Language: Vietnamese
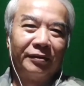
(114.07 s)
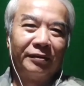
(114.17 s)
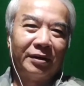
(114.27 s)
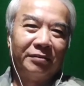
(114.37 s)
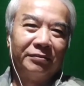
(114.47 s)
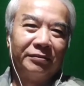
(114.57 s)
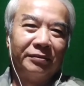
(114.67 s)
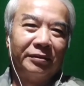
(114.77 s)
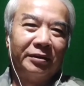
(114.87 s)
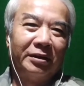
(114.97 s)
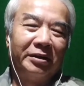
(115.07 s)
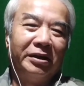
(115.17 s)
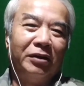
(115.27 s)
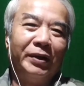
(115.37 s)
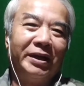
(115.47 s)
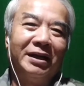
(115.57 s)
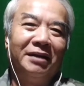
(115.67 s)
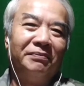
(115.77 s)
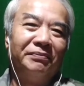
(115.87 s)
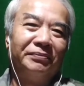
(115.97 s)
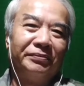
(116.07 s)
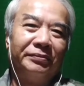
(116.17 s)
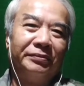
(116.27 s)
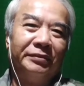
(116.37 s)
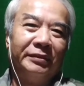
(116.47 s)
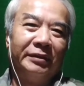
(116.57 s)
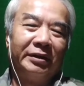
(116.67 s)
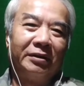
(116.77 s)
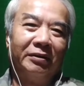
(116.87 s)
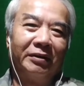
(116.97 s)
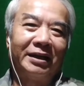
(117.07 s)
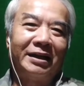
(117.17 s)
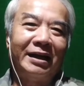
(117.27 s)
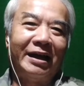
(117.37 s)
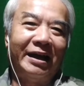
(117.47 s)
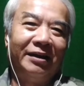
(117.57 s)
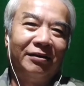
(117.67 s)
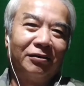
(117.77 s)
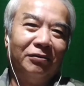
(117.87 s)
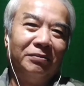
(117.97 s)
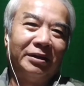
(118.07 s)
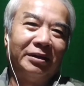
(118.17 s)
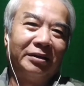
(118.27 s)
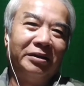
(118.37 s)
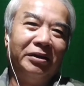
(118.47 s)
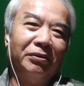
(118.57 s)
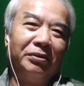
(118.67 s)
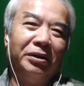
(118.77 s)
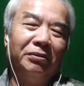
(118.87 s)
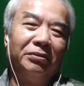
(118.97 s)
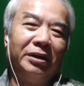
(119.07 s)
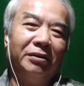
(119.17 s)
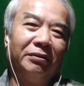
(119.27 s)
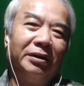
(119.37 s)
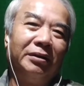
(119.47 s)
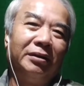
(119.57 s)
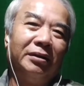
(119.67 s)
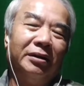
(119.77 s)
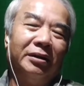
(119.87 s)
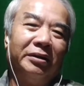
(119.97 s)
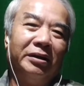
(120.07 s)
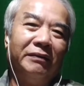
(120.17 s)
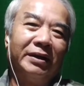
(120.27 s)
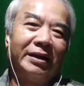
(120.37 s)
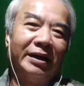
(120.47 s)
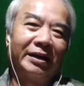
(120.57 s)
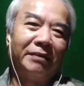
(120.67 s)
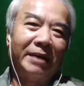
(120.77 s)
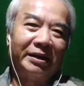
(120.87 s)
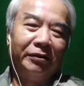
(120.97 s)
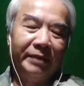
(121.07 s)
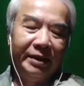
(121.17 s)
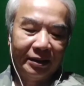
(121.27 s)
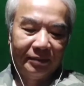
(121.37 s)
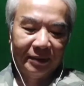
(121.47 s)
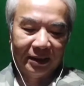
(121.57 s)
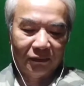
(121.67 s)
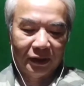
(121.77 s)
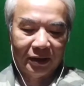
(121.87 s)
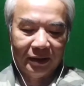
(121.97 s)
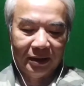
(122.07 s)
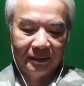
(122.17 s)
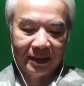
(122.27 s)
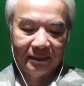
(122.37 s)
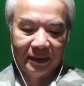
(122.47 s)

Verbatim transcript: Đúng không nhiều nguyên nhân lắm rồi cái tác hại nó cũng là nhiều nhiều nhiều thứ nhiều vấn đề các bạn đều biết thì mình không có nói nay